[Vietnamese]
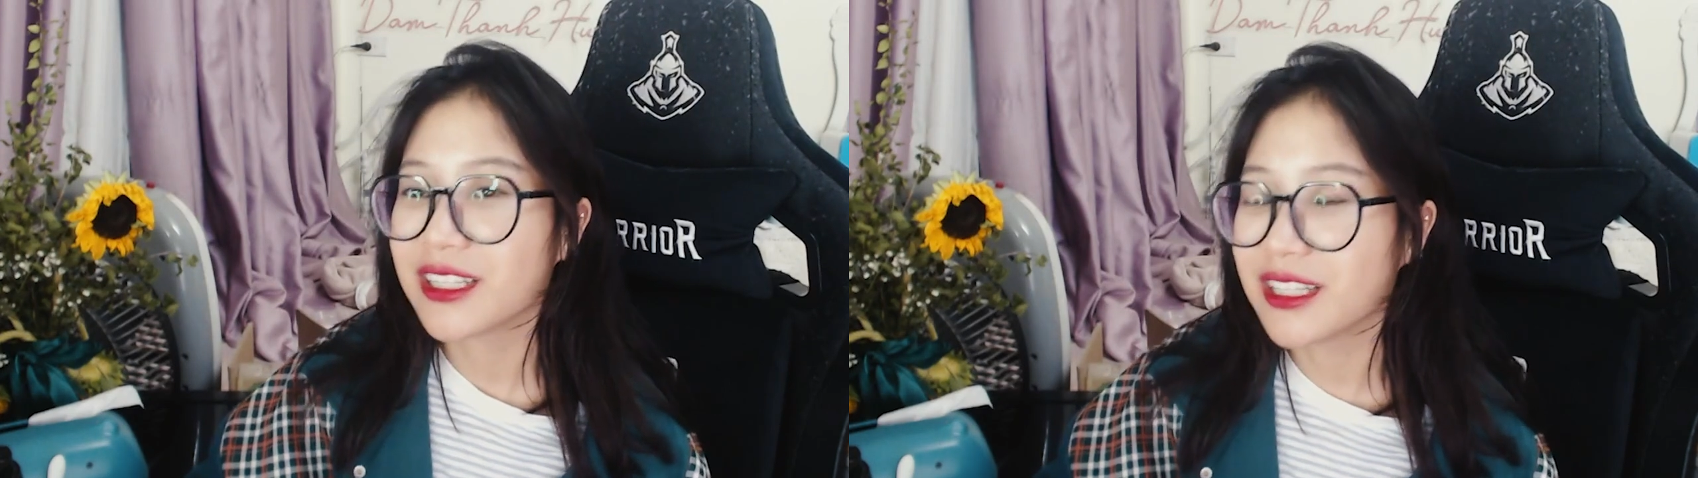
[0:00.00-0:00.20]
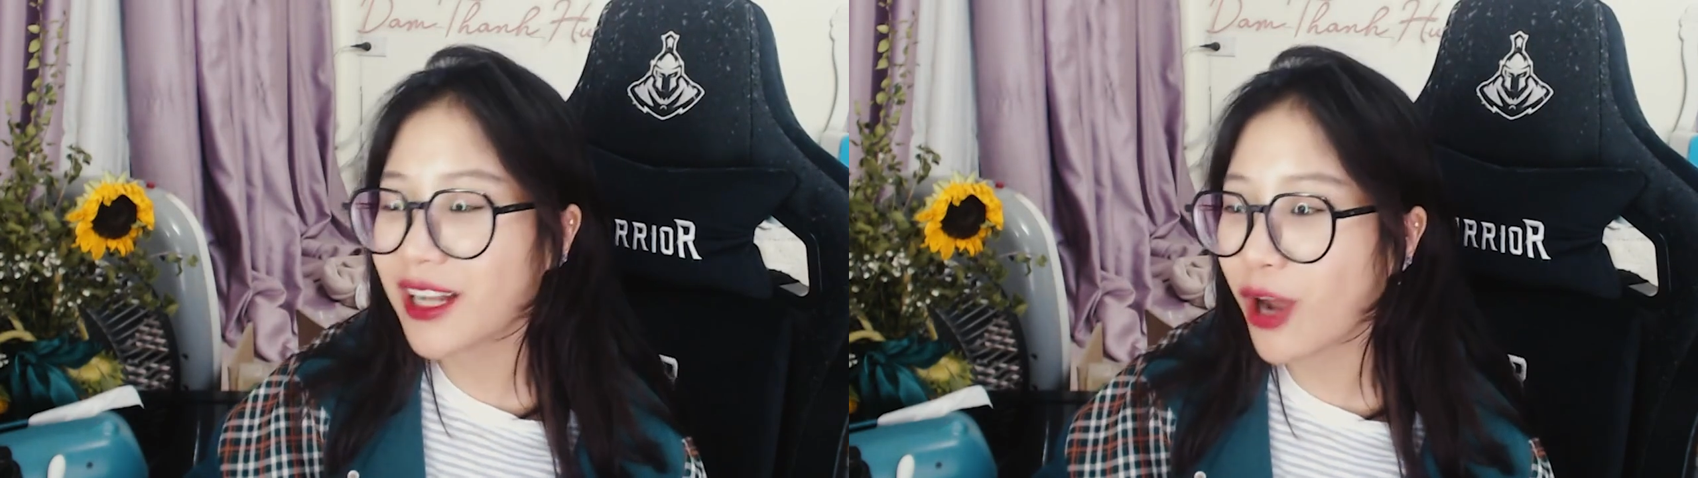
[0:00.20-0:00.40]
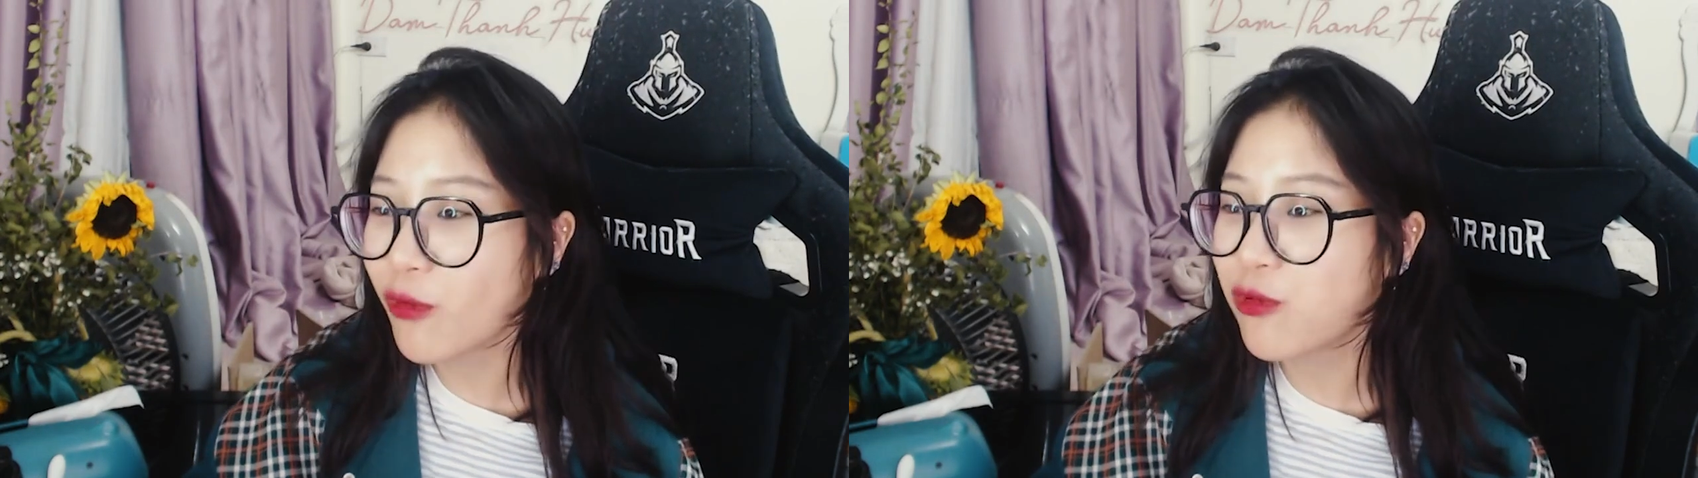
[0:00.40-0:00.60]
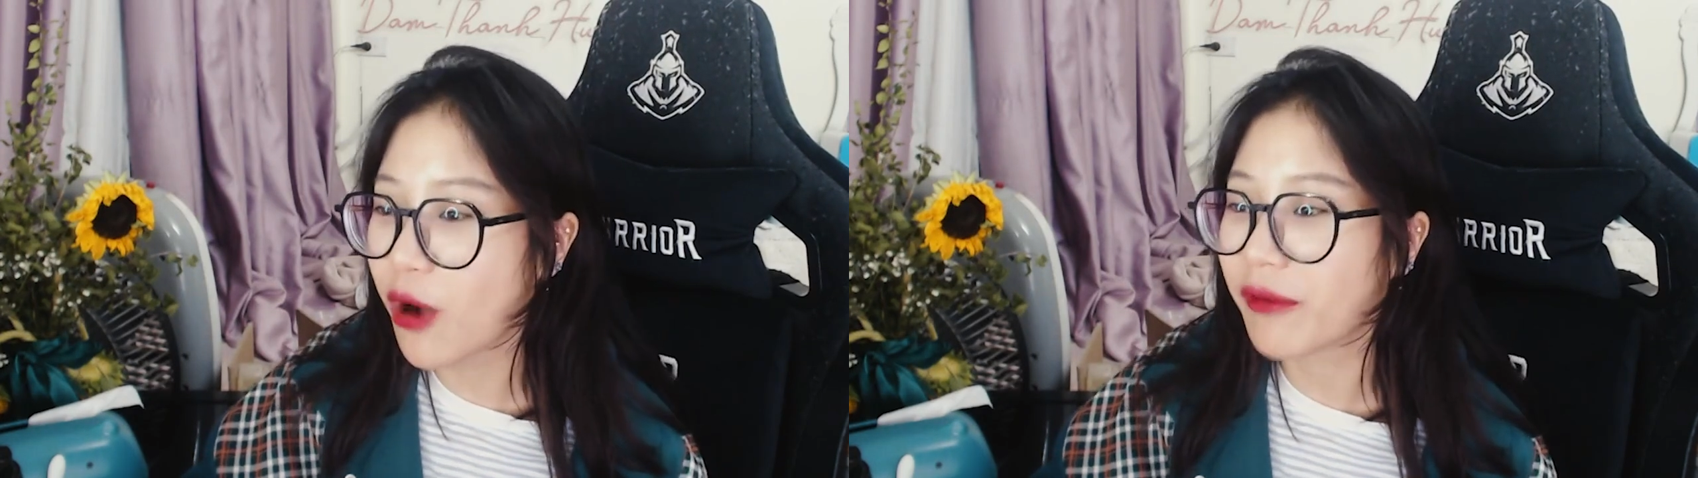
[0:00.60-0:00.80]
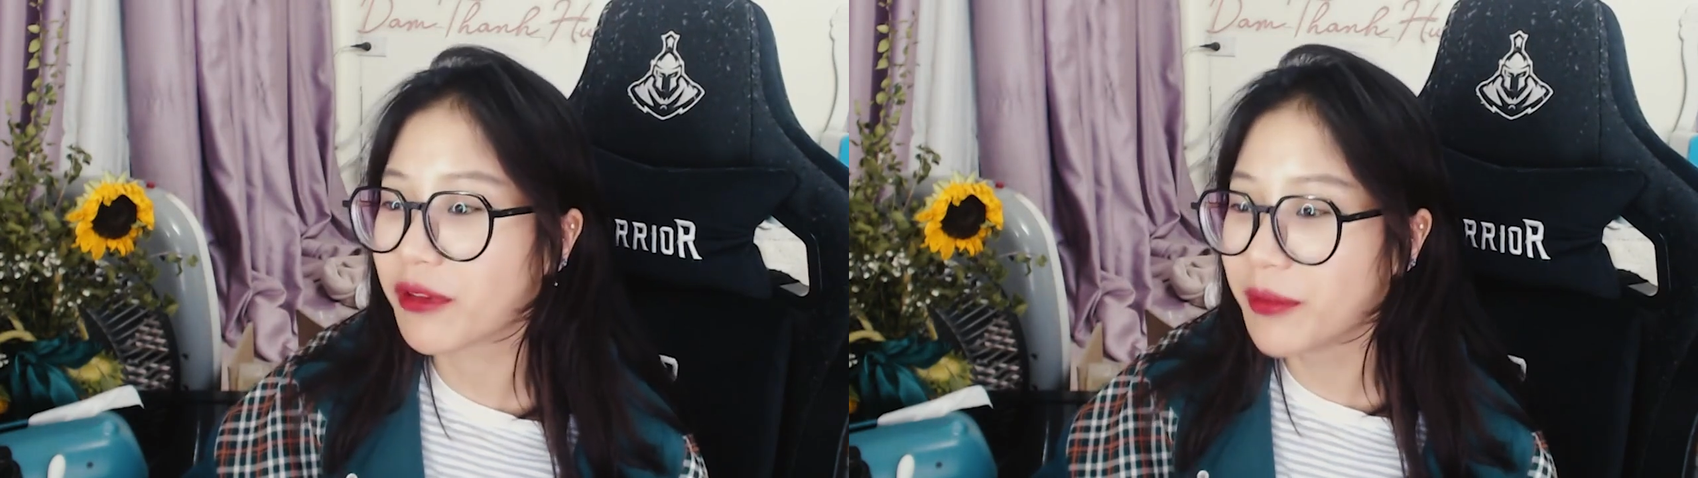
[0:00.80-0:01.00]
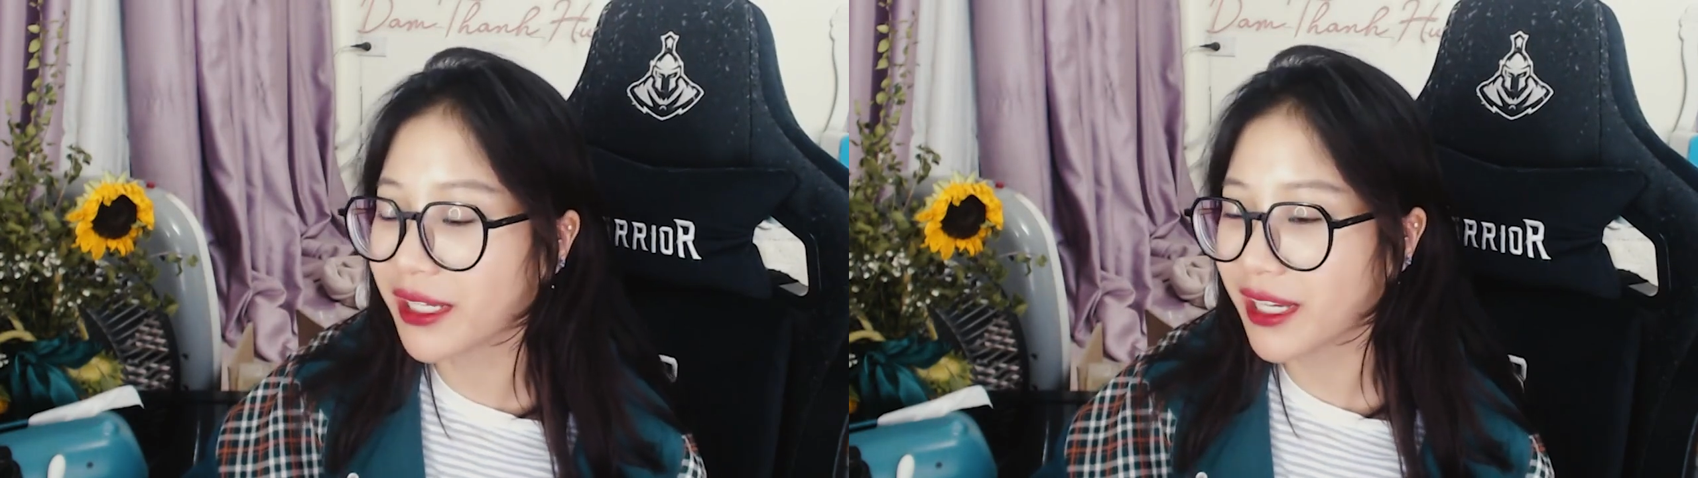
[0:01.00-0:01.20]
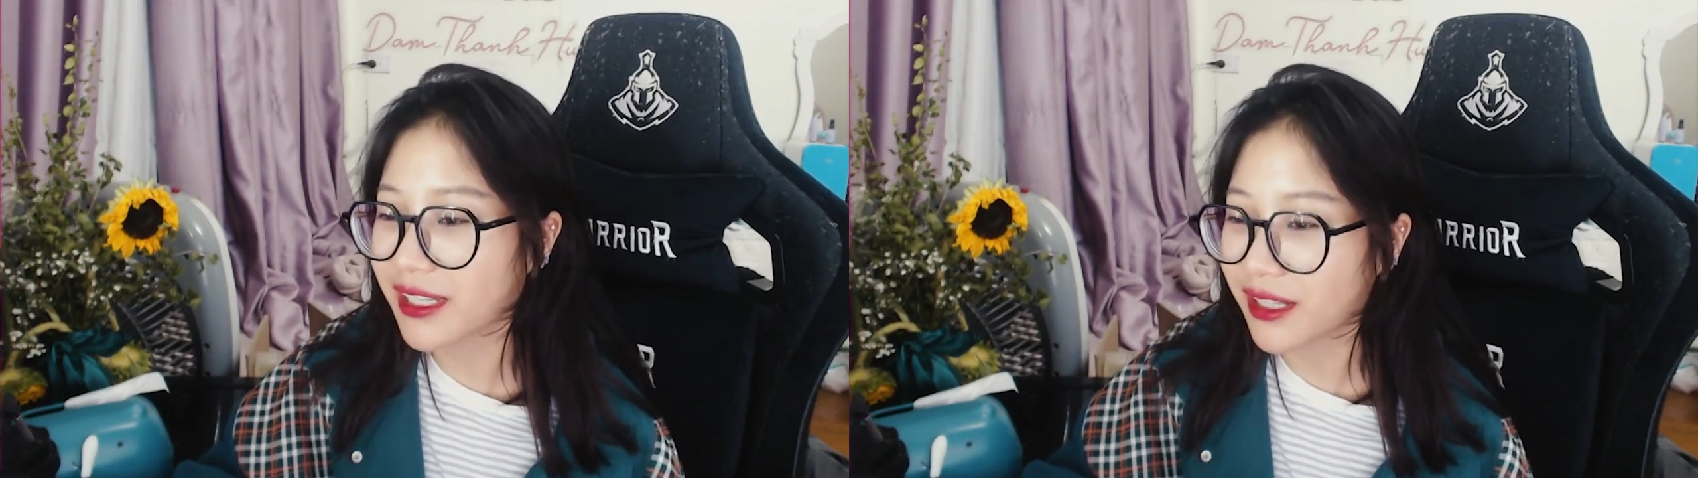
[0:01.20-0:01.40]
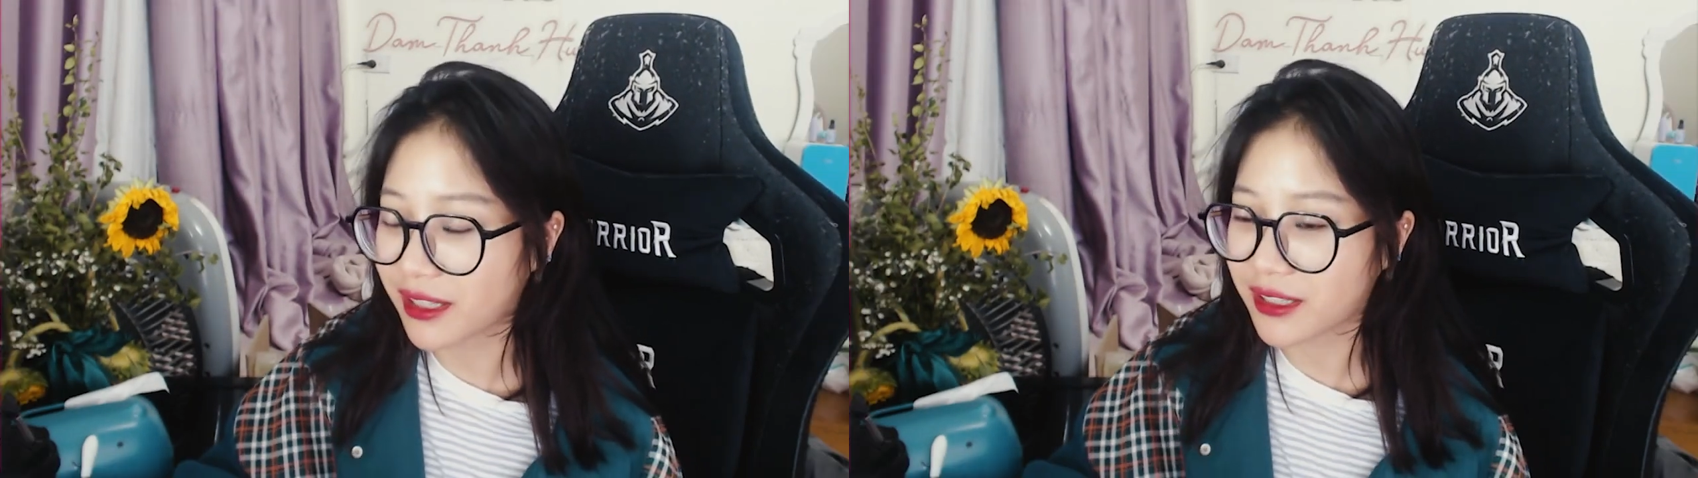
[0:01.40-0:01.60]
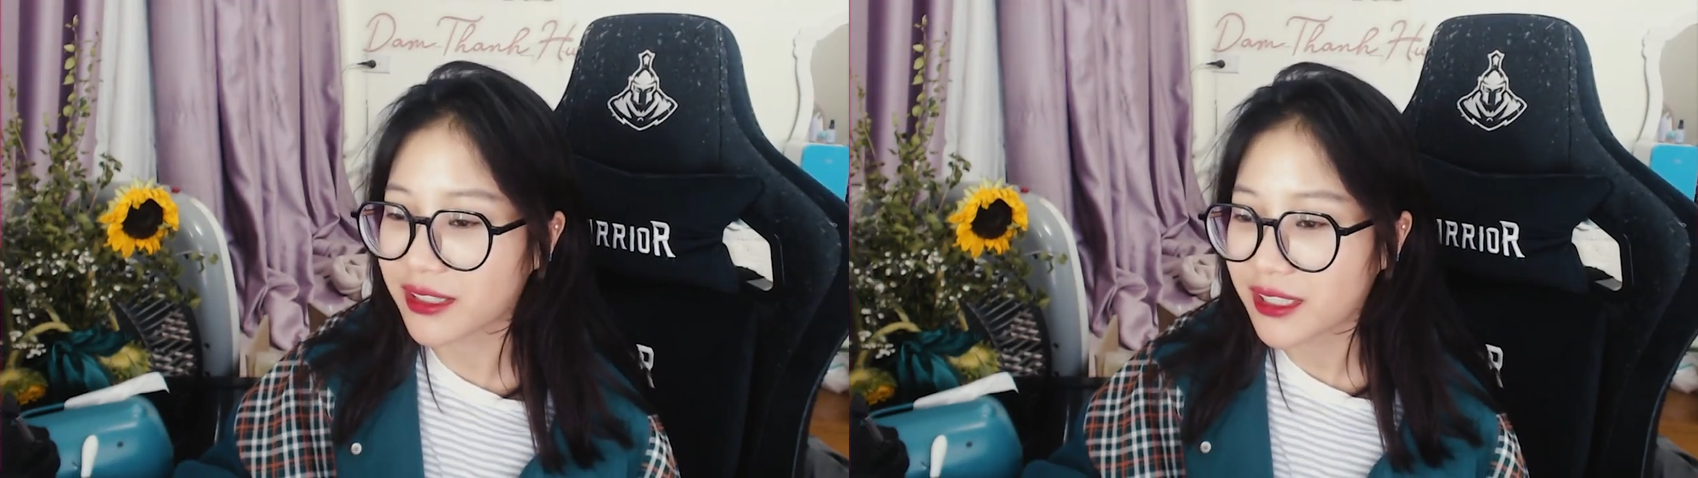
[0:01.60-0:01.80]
ý là không phù hợp với mình ấy à,